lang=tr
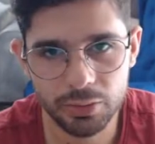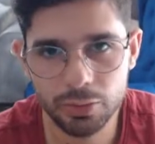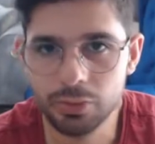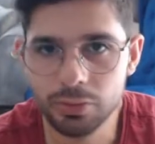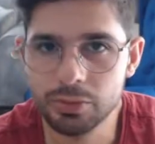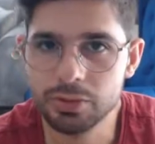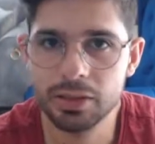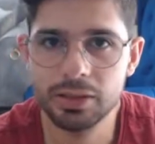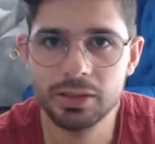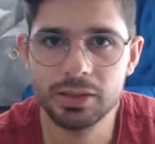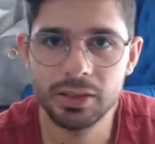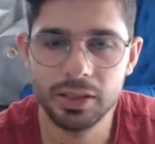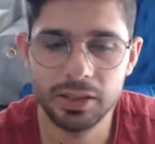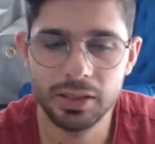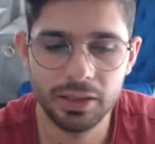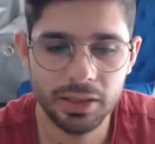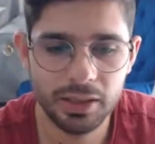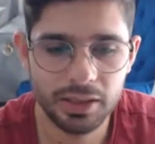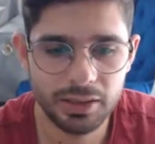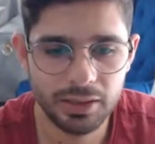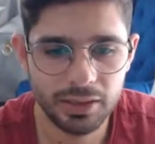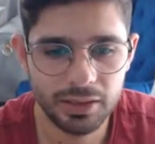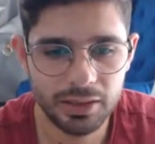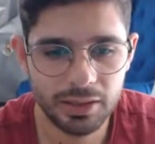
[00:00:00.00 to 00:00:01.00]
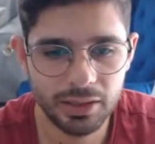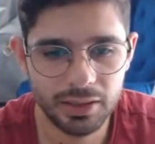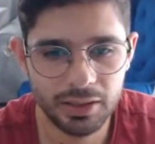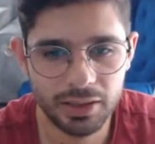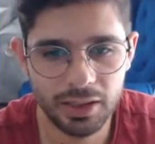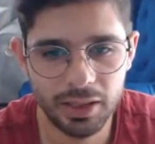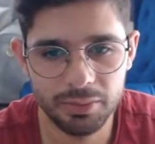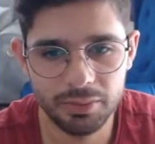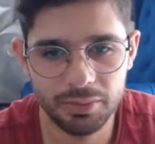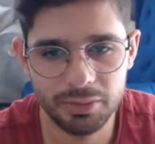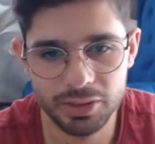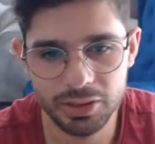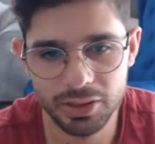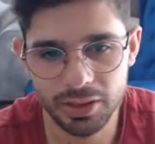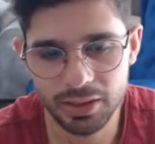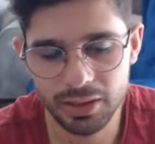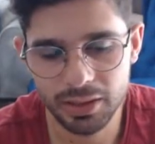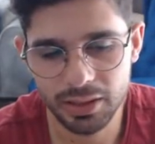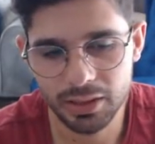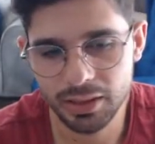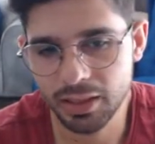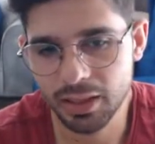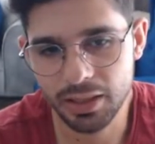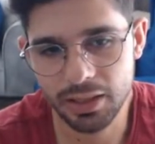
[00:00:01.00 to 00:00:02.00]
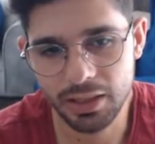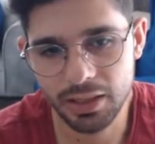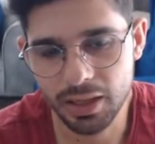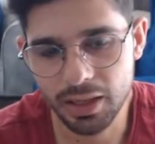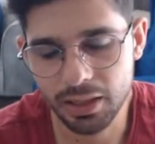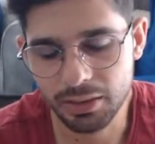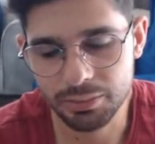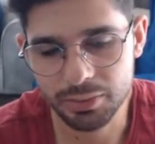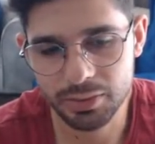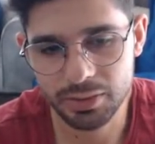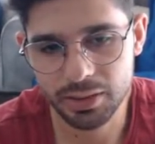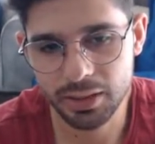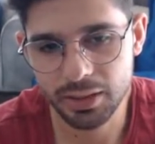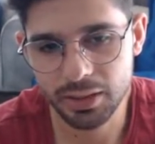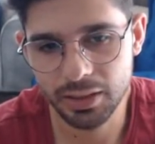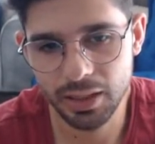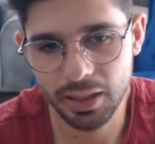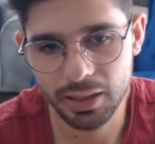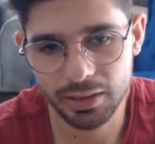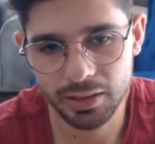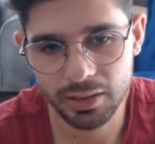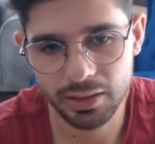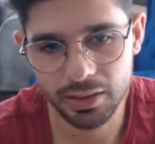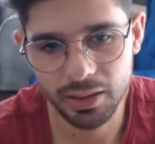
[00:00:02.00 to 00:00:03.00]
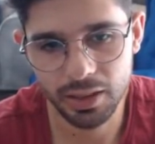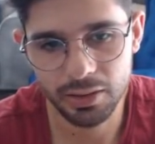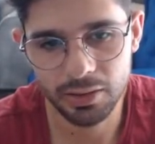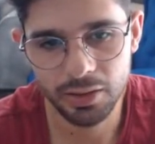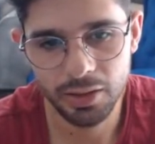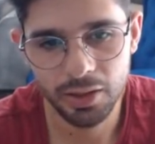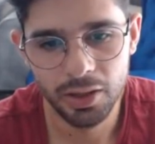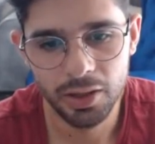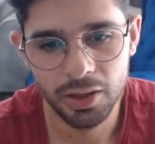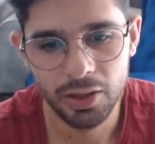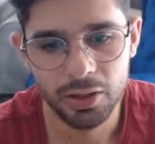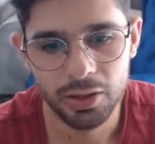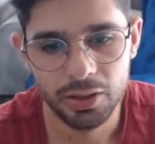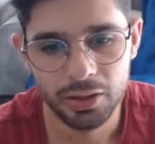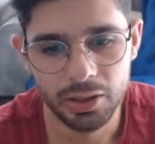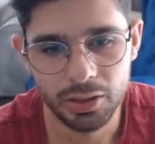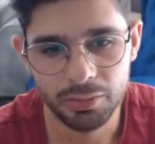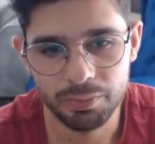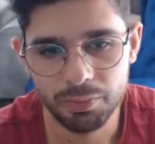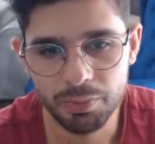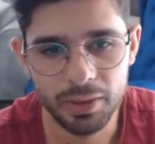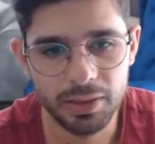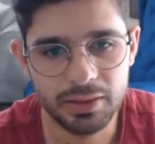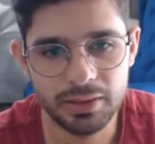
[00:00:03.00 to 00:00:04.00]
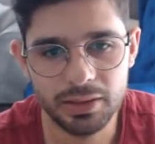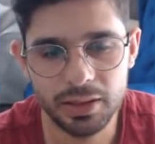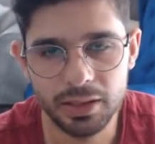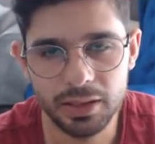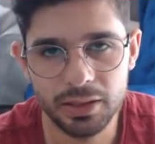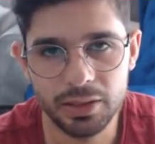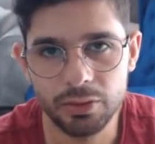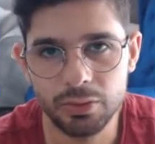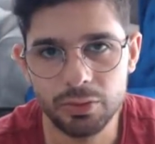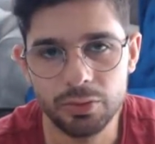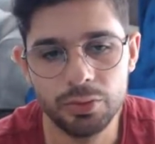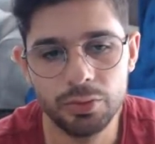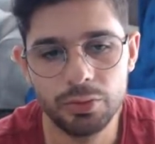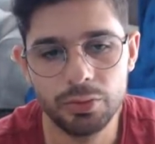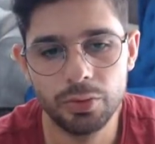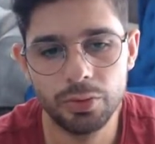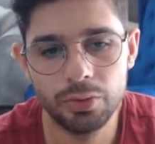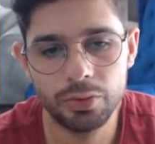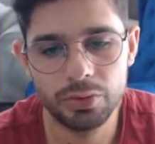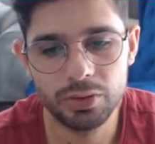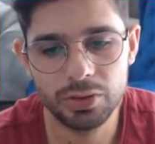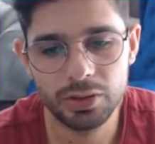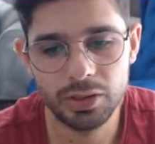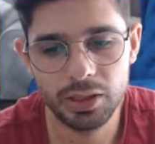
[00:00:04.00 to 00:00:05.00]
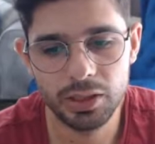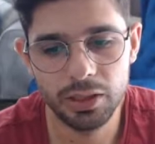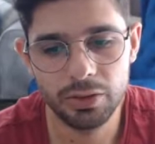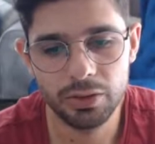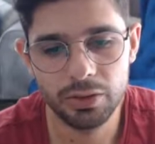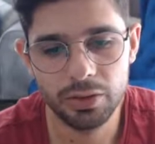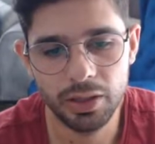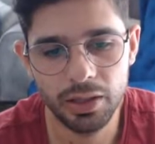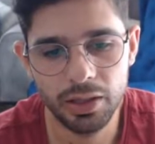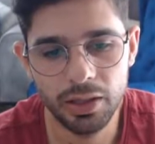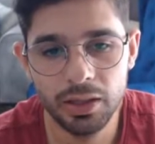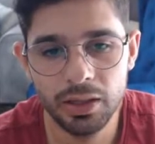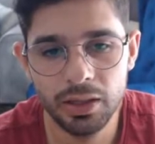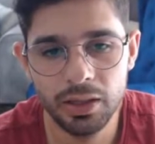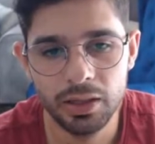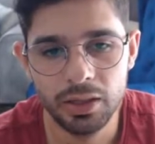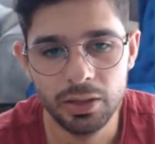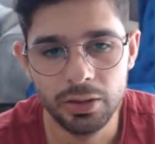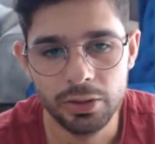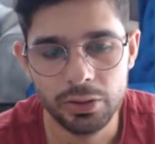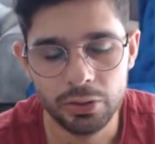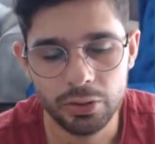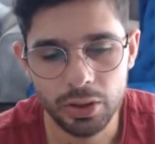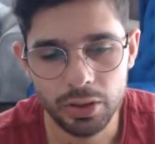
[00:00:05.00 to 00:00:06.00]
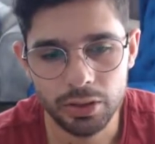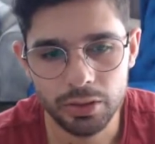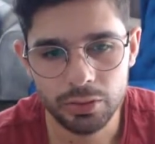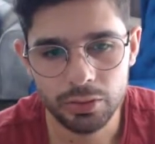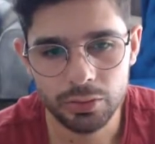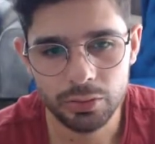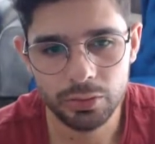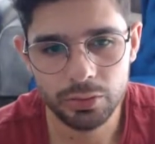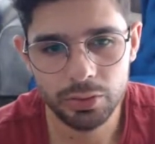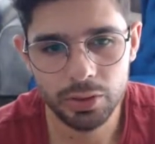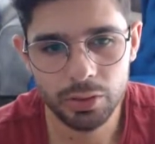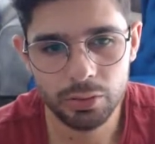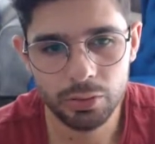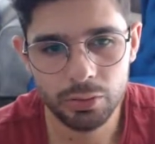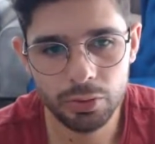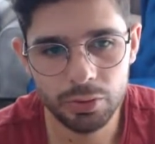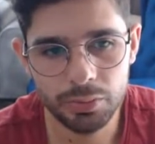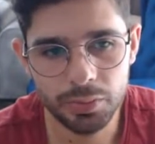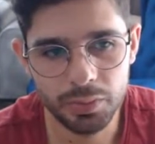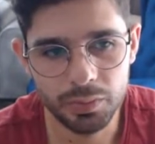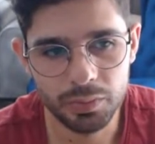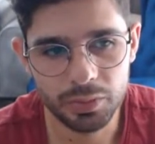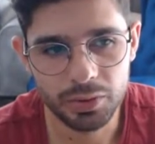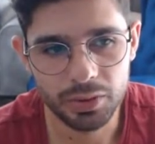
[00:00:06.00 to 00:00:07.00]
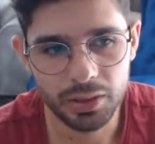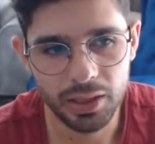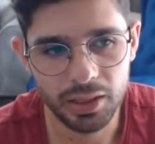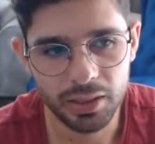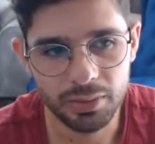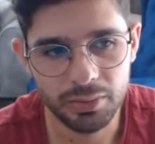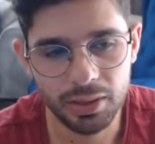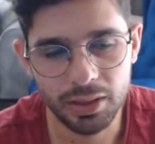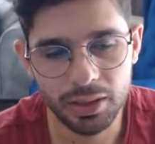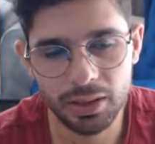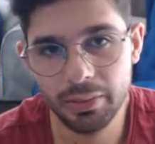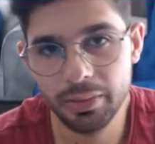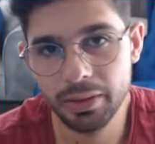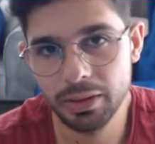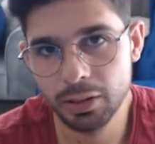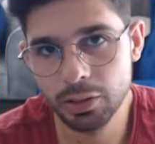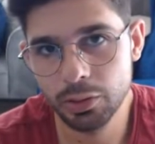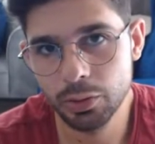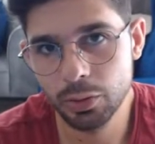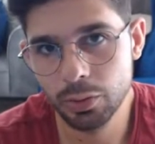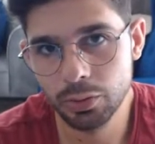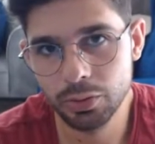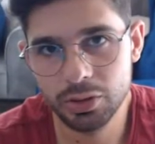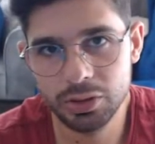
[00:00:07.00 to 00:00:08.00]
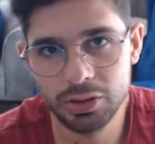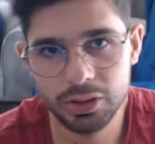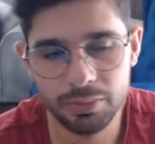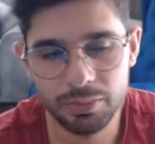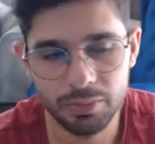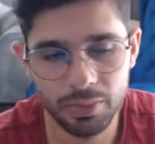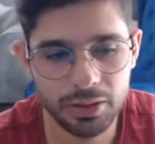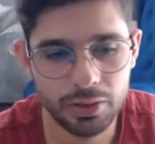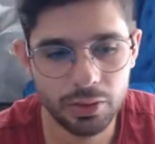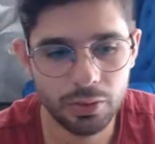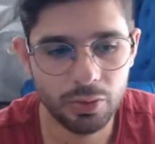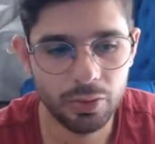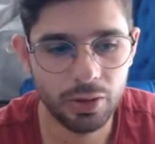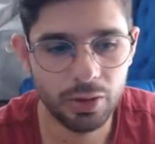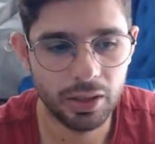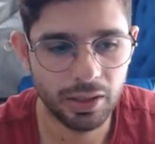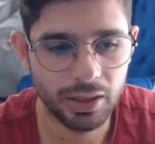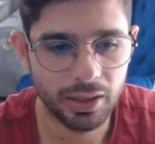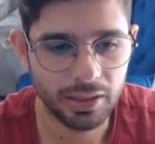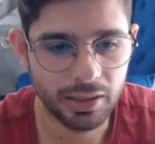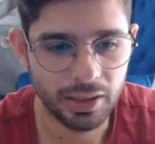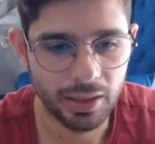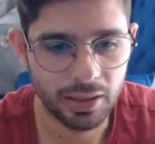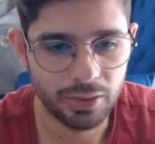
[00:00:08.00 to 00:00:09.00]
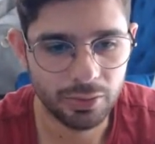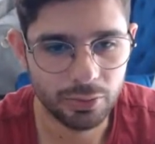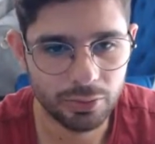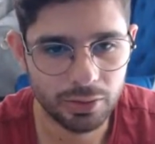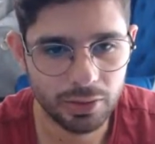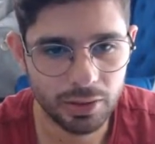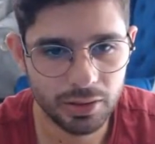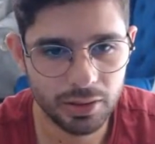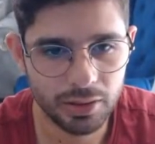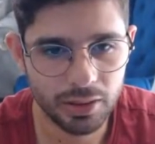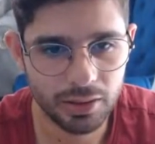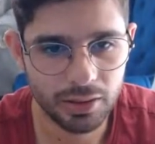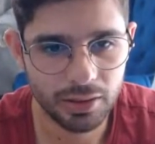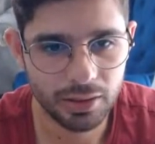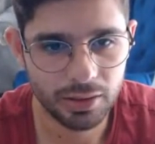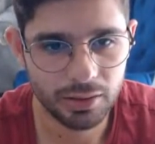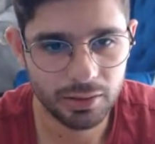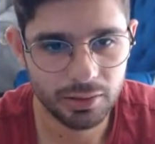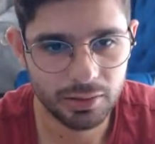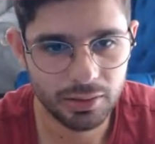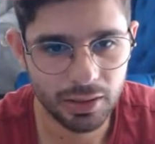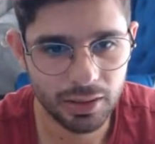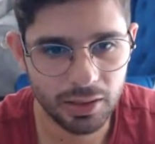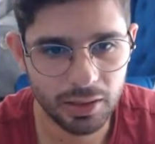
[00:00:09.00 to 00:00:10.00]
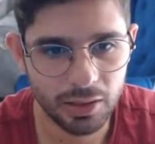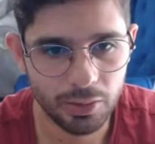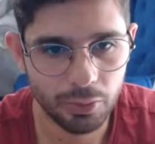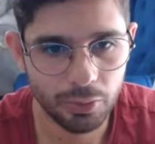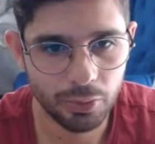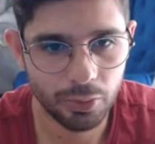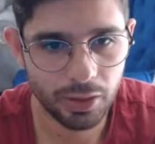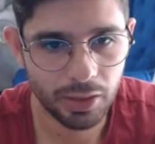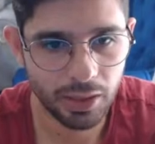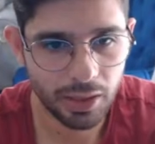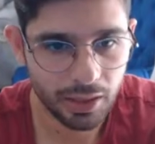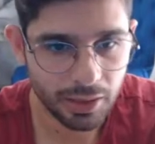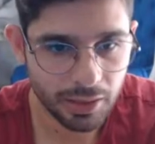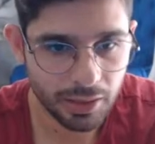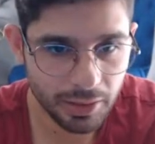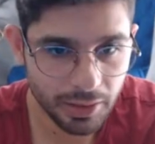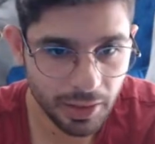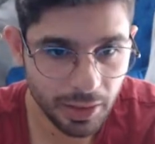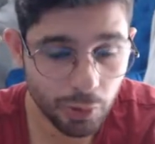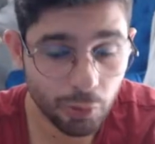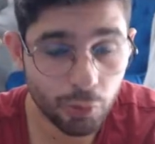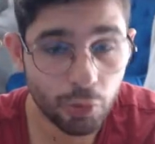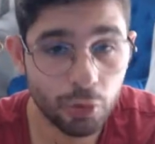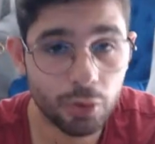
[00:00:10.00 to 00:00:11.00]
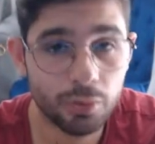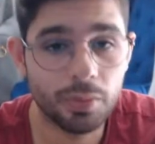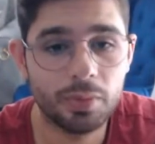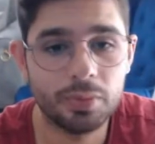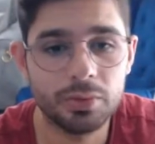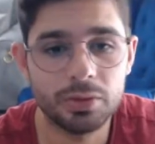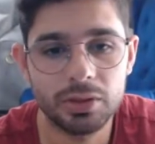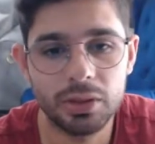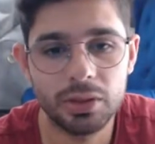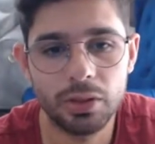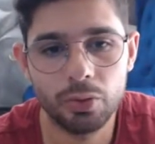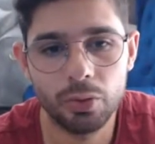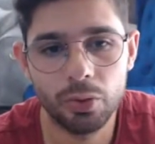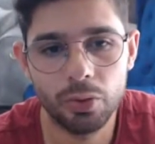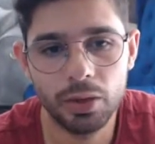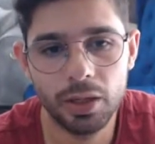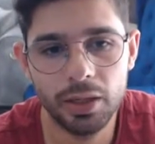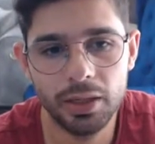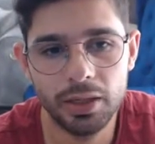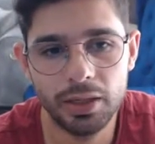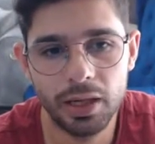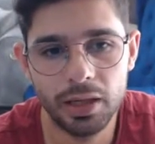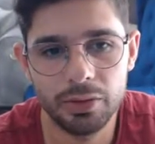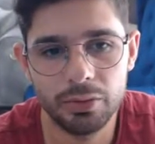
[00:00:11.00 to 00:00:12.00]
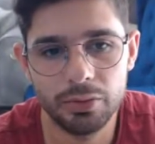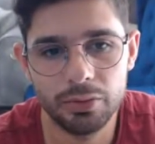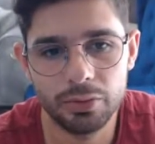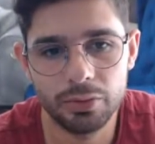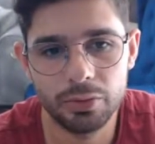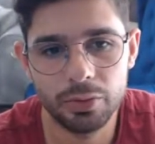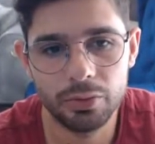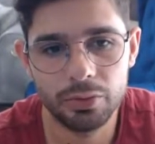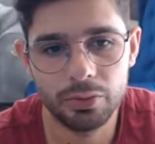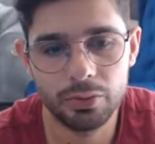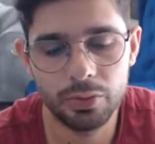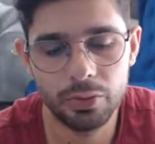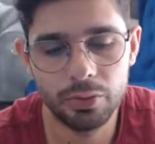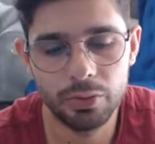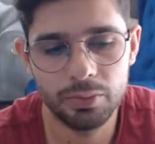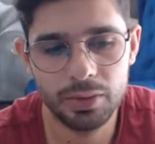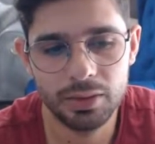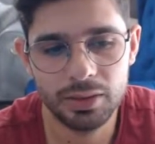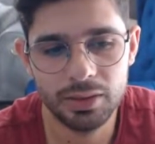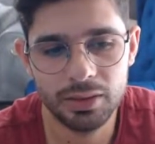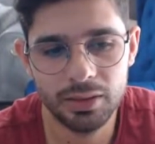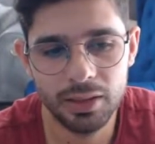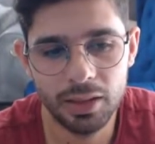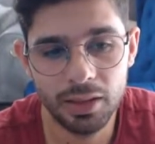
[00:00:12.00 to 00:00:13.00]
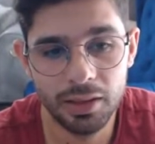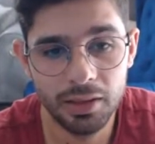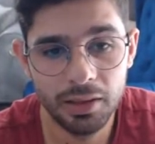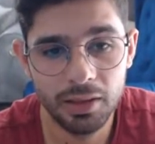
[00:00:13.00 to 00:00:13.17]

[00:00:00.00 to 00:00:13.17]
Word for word: 90 saniye seni kitlemeyecek ya da 60 saniye artık 45 saniye olur. Oyunun şeyine göre şu anlık süre koymamışlar gibi ya da beta'da olduğu için bence koyarlar ya. 90 dakika saniye koyarlar da niye koymamışlar? Kolay yani oy koyması da.